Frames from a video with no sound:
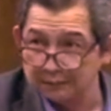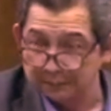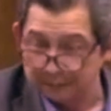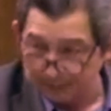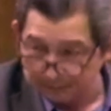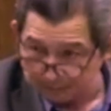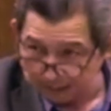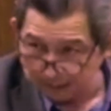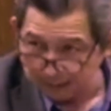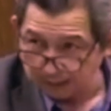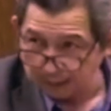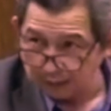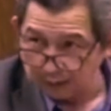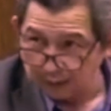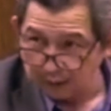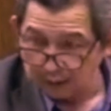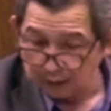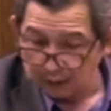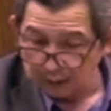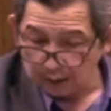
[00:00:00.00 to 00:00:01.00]
Benar
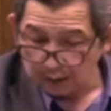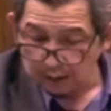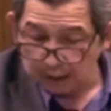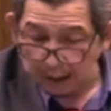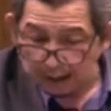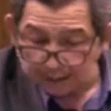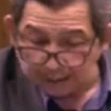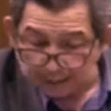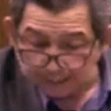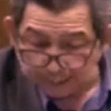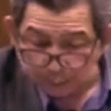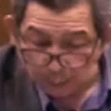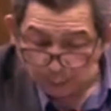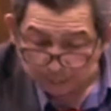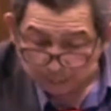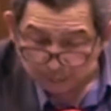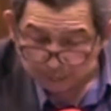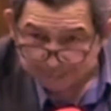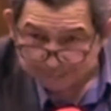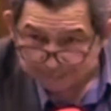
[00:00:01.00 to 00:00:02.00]
Nah, ini
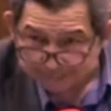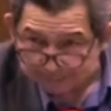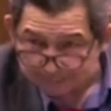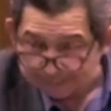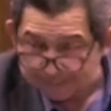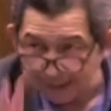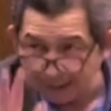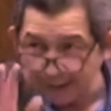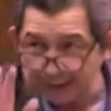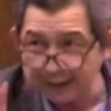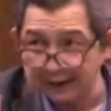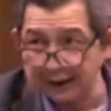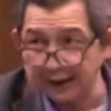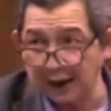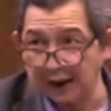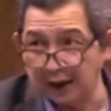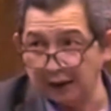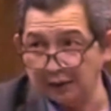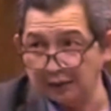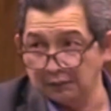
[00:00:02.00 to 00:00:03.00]
Tuhan tuh kasih kerjaan
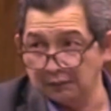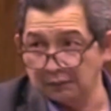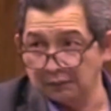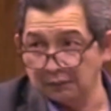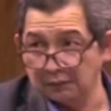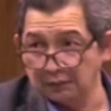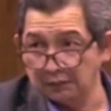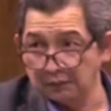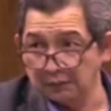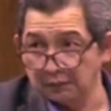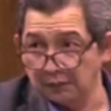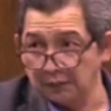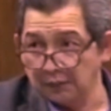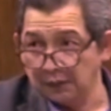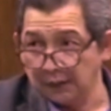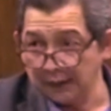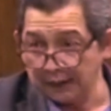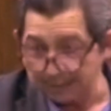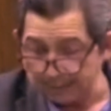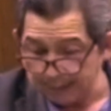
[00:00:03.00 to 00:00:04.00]
kita.
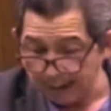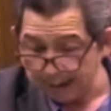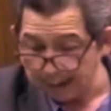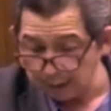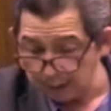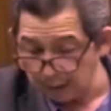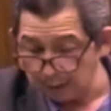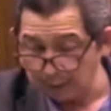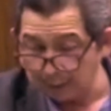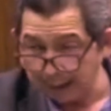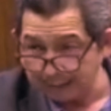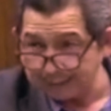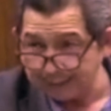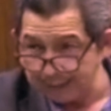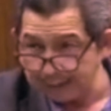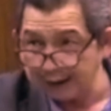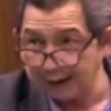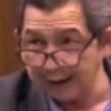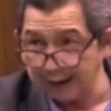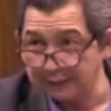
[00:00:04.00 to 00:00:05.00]
Kerjain dong,
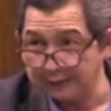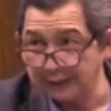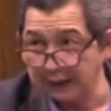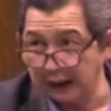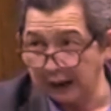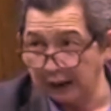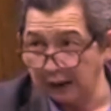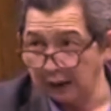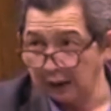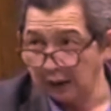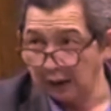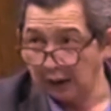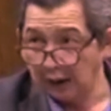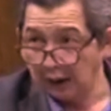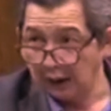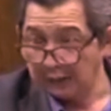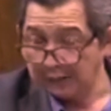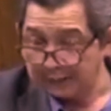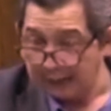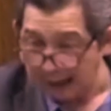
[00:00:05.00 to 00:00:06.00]
baca ini aja.
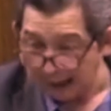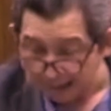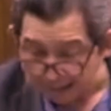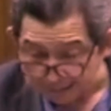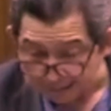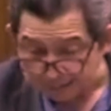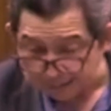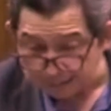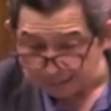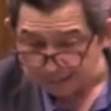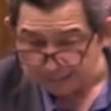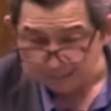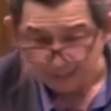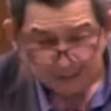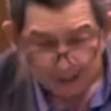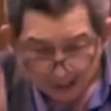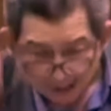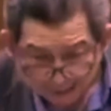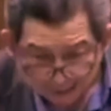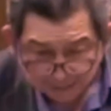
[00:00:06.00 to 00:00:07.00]
Nggak ngerti,
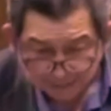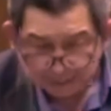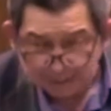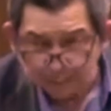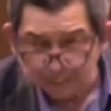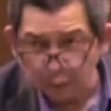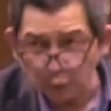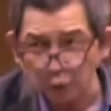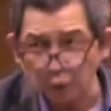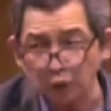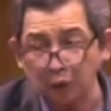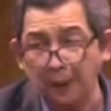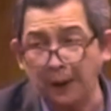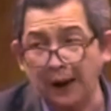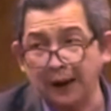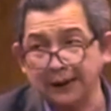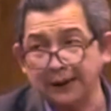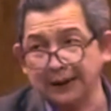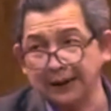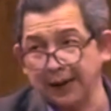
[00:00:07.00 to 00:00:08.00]
jangan ditutup
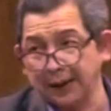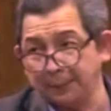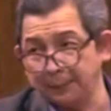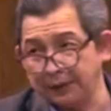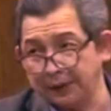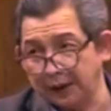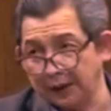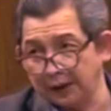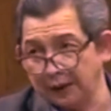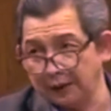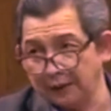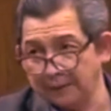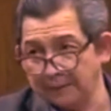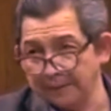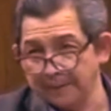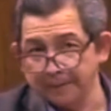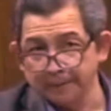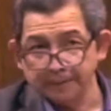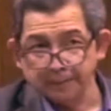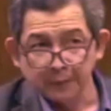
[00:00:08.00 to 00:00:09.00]
Alkitabnya.
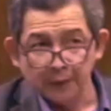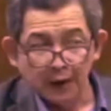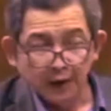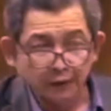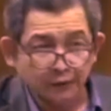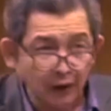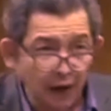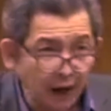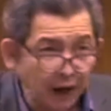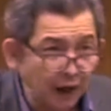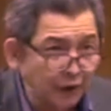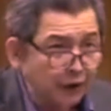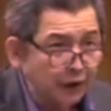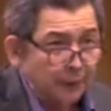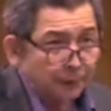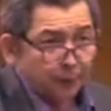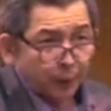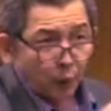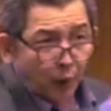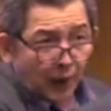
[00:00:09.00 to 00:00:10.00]
Jangan
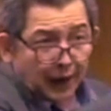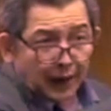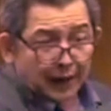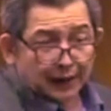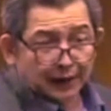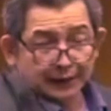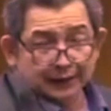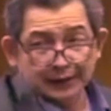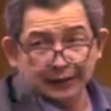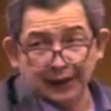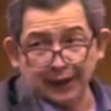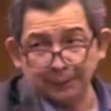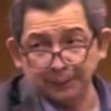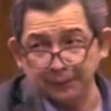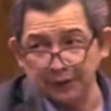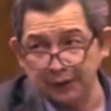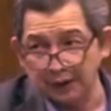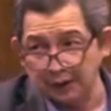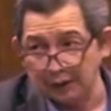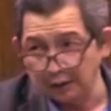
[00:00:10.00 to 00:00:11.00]
dibuang
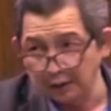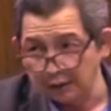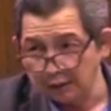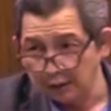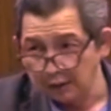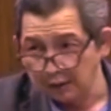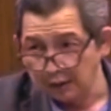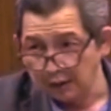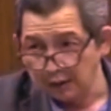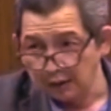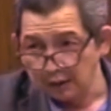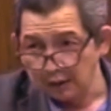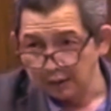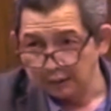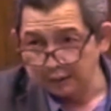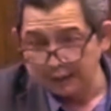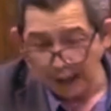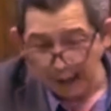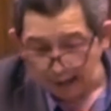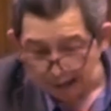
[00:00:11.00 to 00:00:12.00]
Alkitabnya.
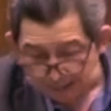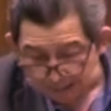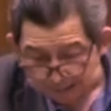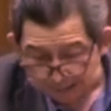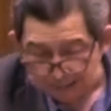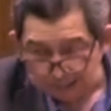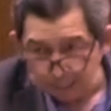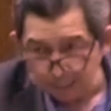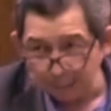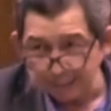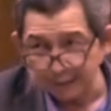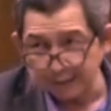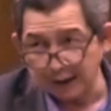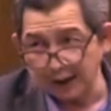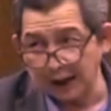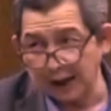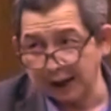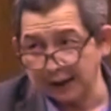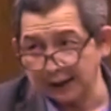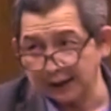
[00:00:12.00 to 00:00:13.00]
Jangan nggak dibaca
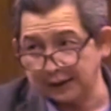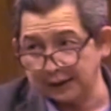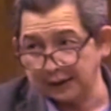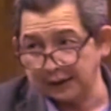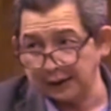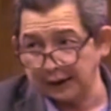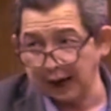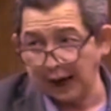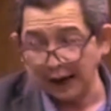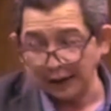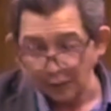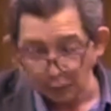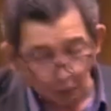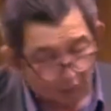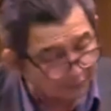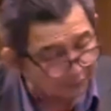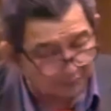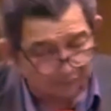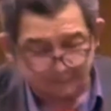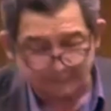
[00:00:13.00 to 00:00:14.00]
lagi atau
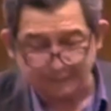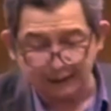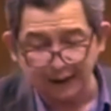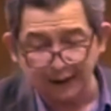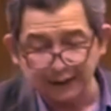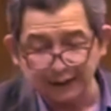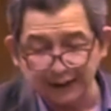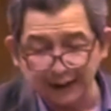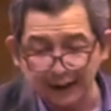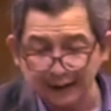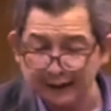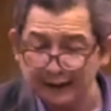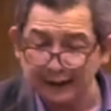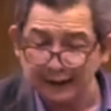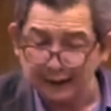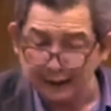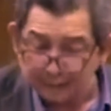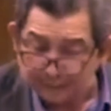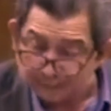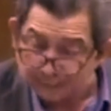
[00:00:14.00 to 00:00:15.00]
hanya sekali lagi
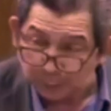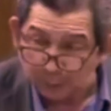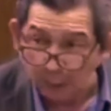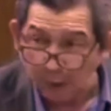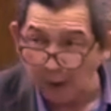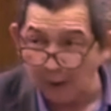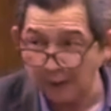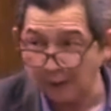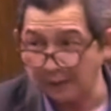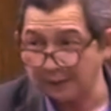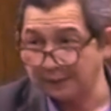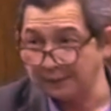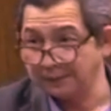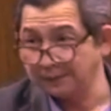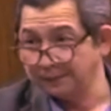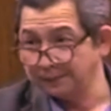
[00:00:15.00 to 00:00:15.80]
is wrong.